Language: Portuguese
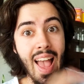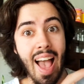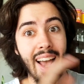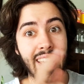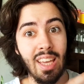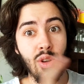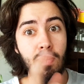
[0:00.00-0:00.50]

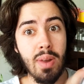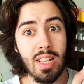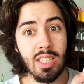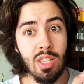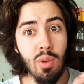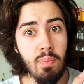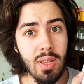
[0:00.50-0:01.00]
Aqui no
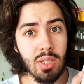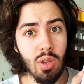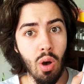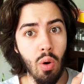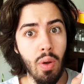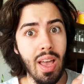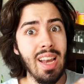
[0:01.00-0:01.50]
Brasil,
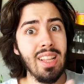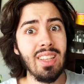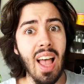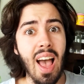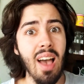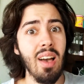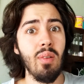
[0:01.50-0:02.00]
pessoal, ele
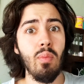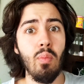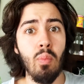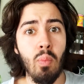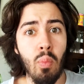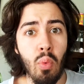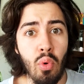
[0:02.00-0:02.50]
tá
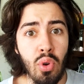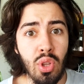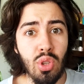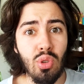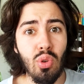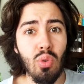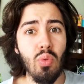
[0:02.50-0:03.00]

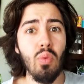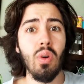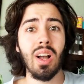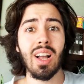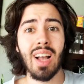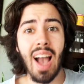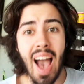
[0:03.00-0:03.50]
muito
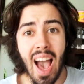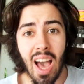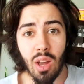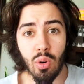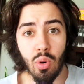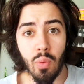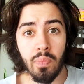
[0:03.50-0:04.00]

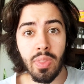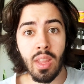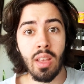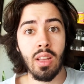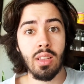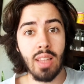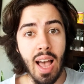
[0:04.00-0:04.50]
caro,
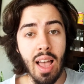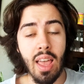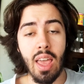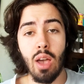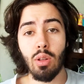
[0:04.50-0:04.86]
tá?